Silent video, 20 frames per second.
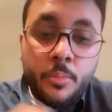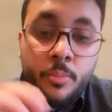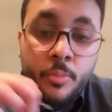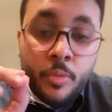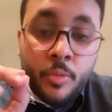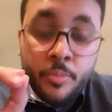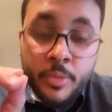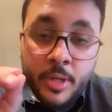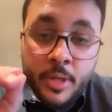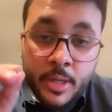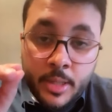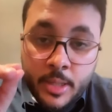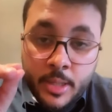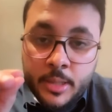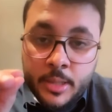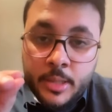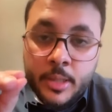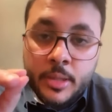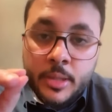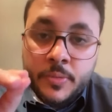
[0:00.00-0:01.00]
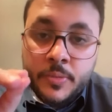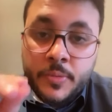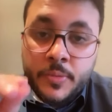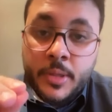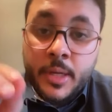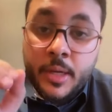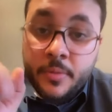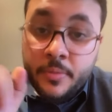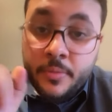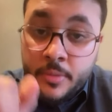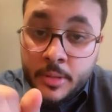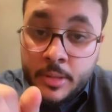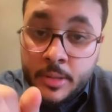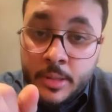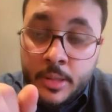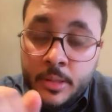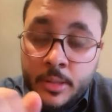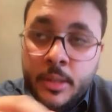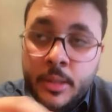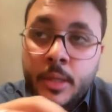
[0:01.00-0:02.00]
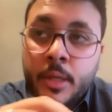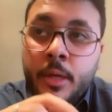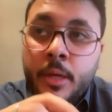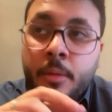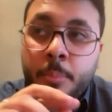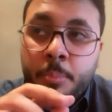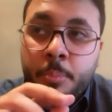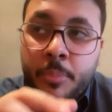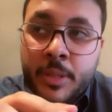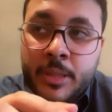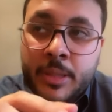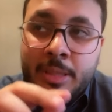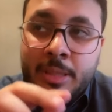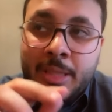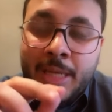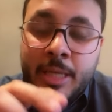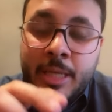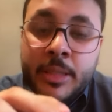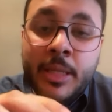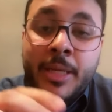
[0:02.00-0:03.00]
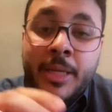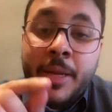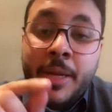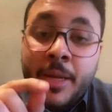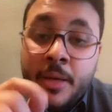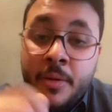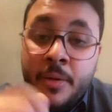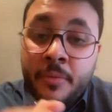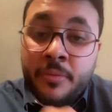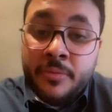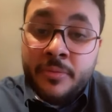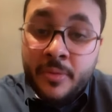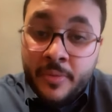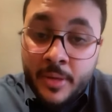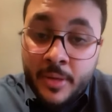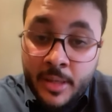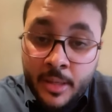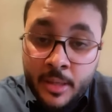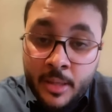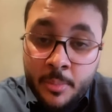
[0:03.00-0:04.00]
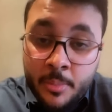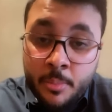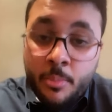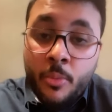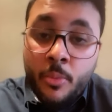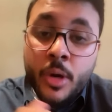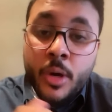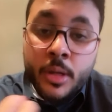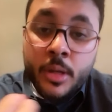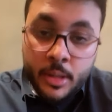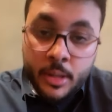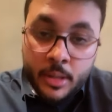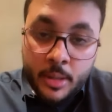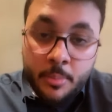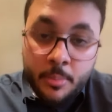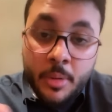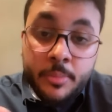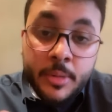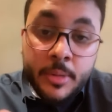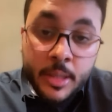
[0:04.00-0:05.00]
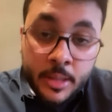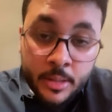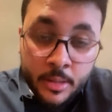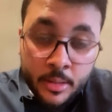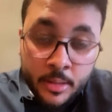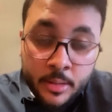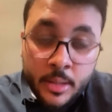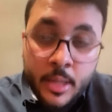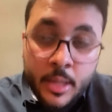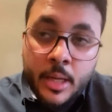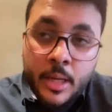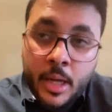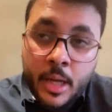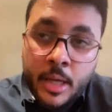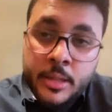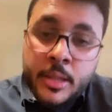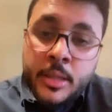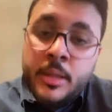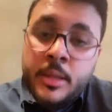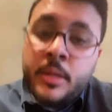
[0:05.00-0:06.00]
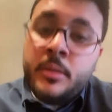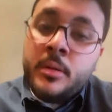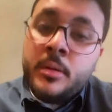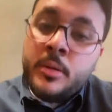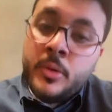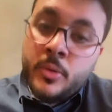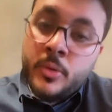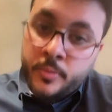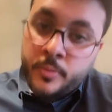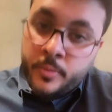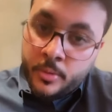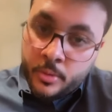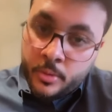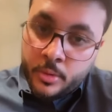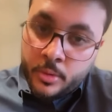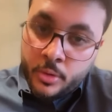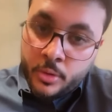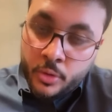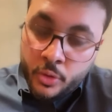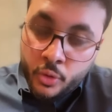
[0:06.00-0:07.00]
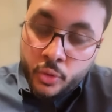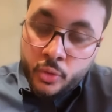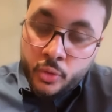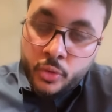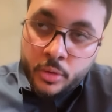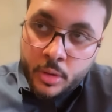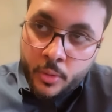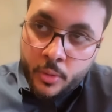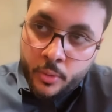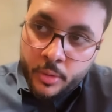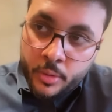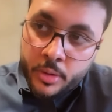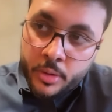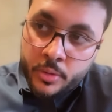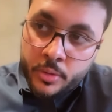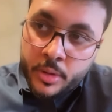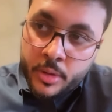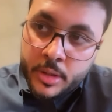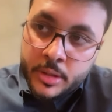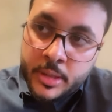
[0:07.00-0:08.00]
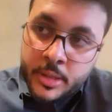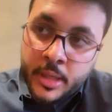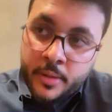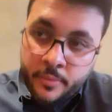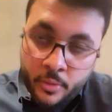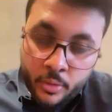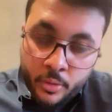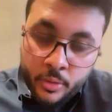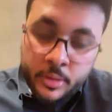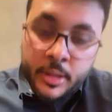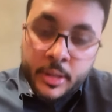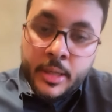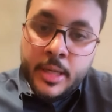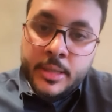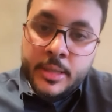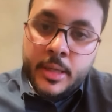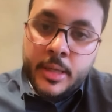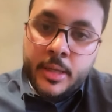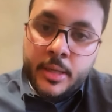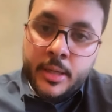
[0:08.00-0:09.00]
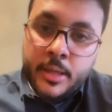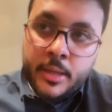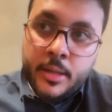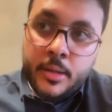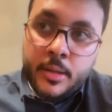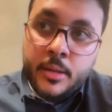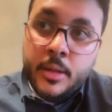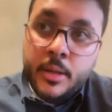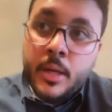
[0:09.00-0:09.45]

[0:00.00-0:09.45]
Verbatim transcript: ممكن نحتاج فيها الفرشة بس عشان نخفف الألم مؤقتا مبدئيا عشان نقدر نحط في الخط نحط أو نشتغل في الخطة العلاجية حقتنا